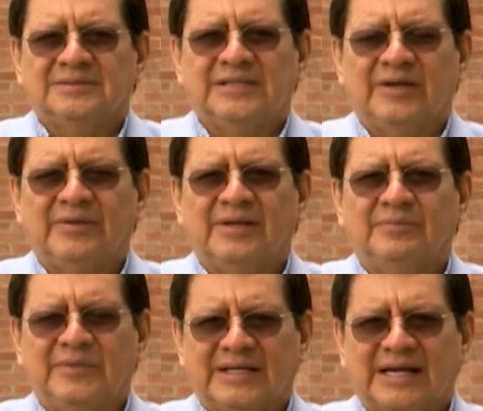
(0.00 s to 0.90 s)
debe
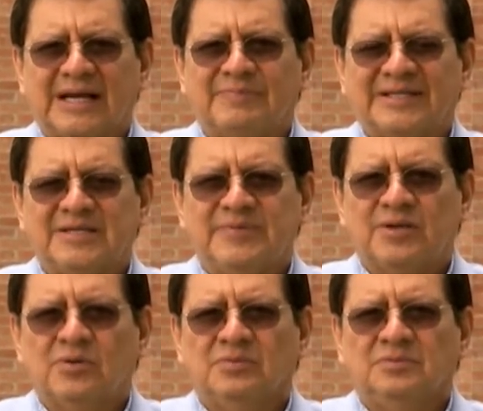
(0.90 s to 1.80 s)
mirar al
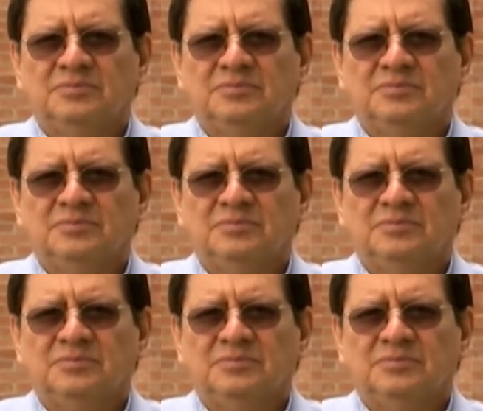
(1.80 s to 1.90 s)
Pacífico.